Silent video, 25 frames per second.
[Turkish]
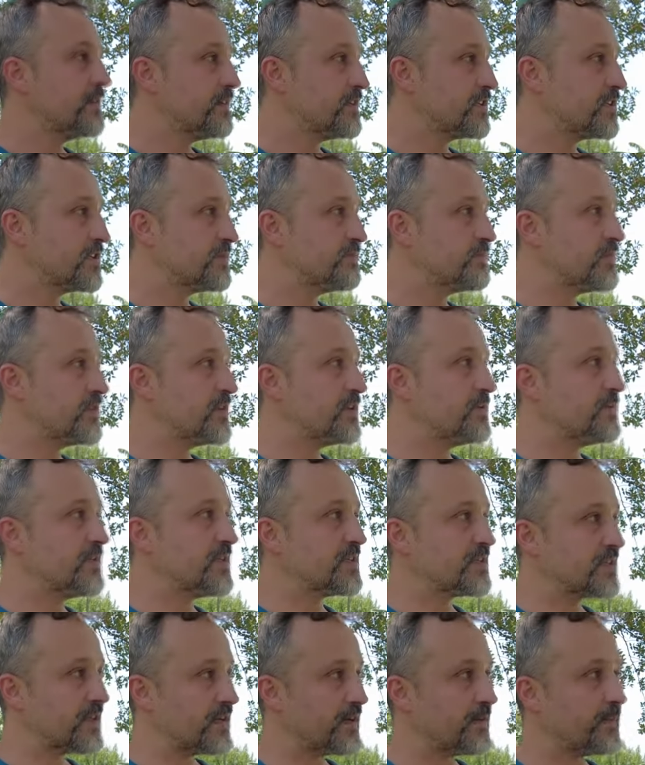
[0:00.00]
Şimdi
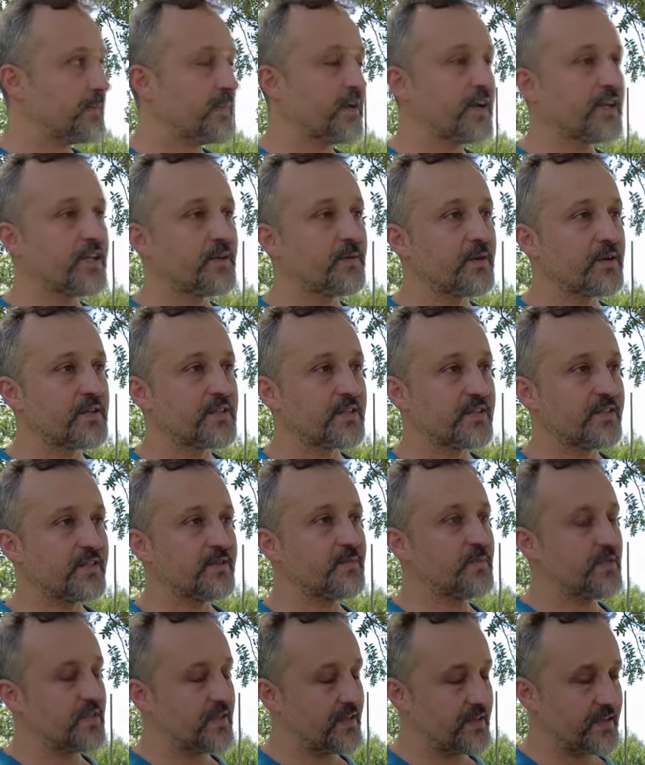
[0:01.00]
pizza yapmaya da
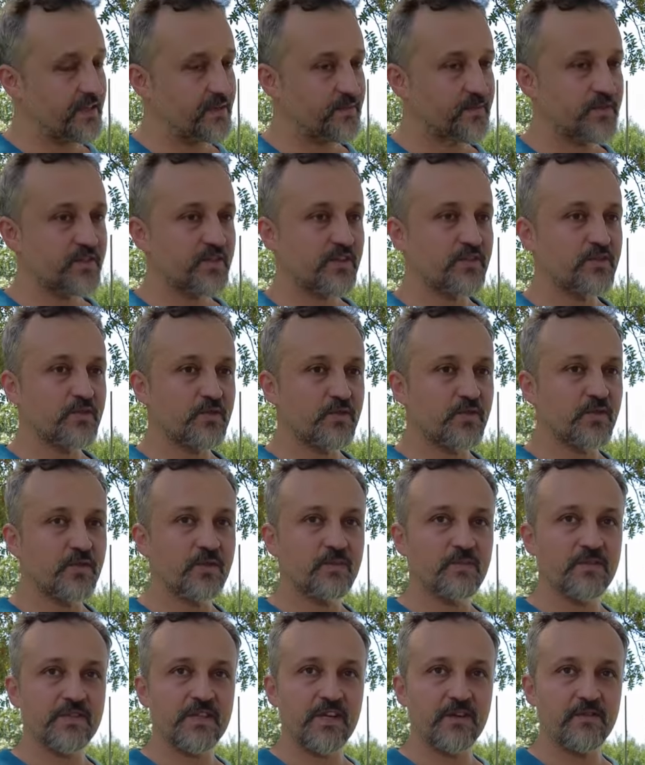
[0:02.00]
başladık. Pizzalarımız da
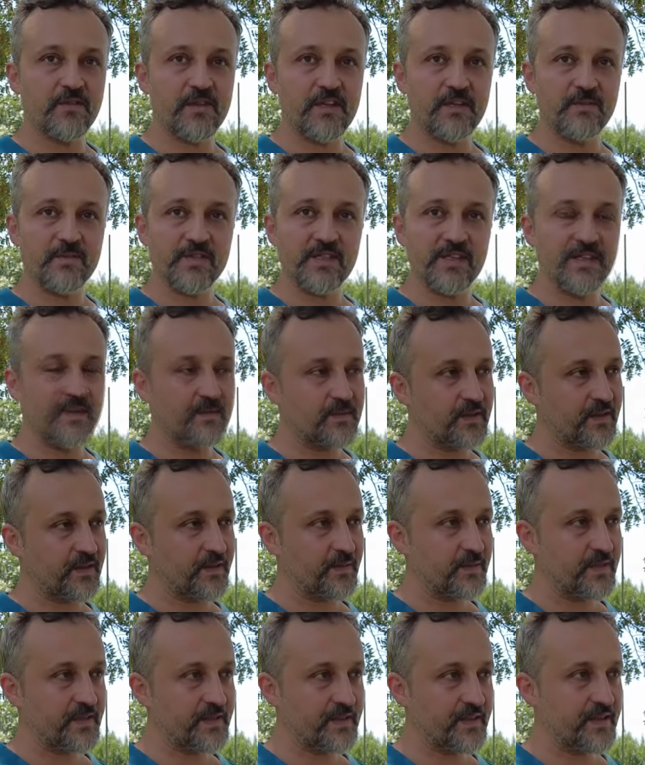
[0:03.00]
çıkıyor. Misafirlerimiz gelip
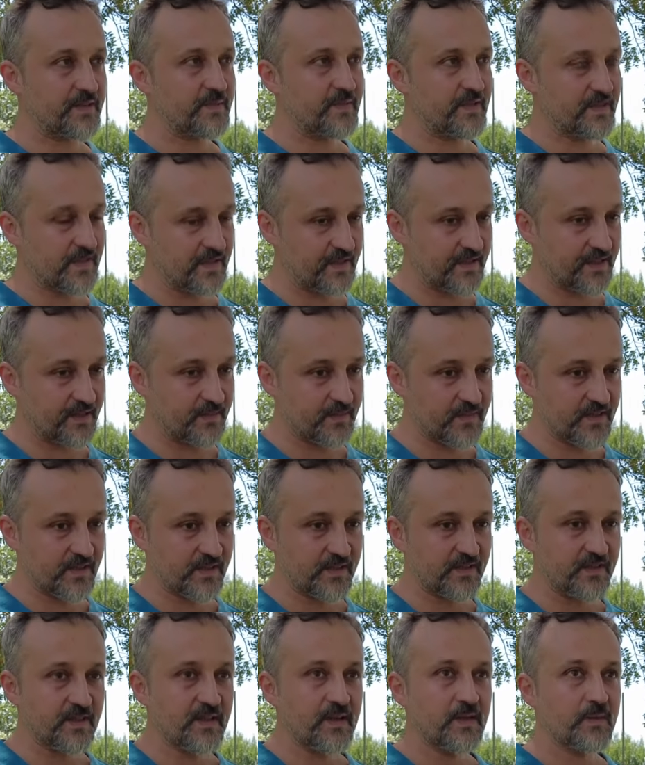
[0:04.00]
tadabilirler
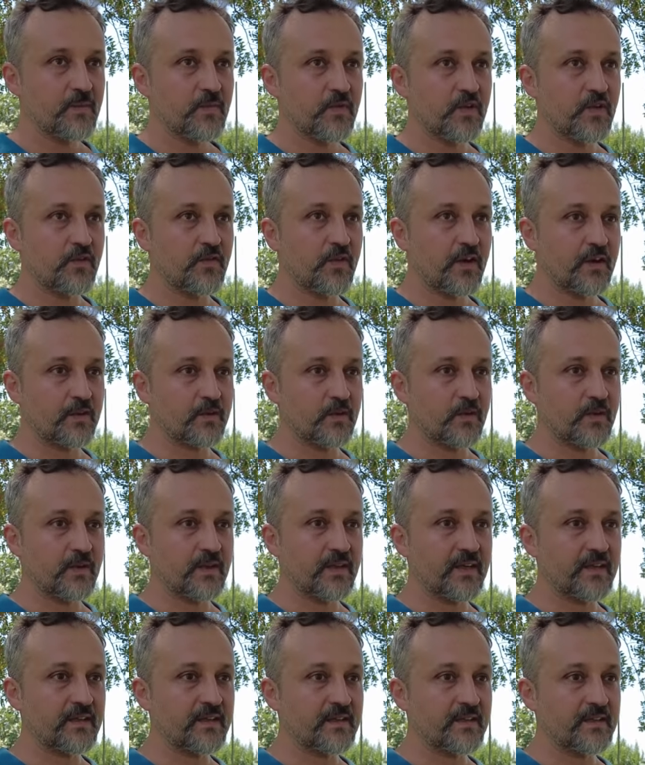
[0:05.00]
pizzalarımızı böyle farklı
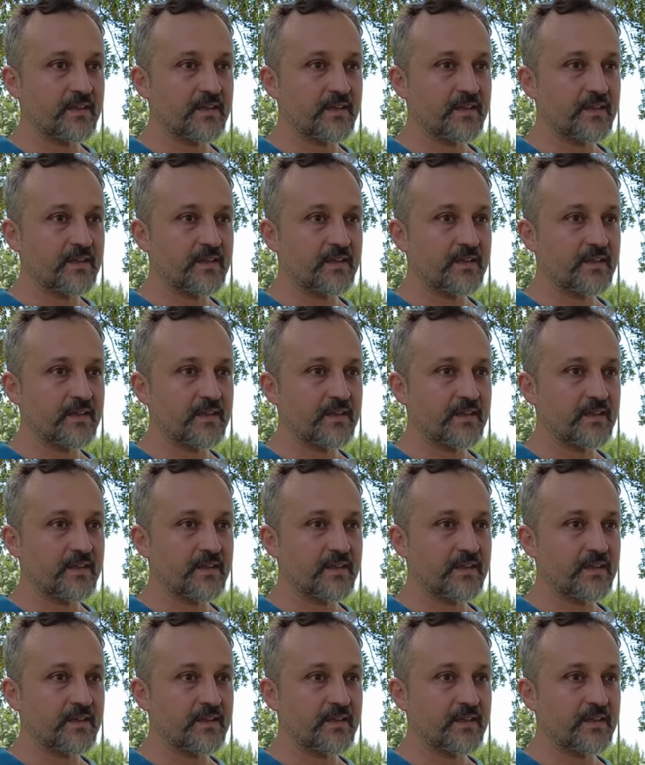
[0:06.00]
olarak.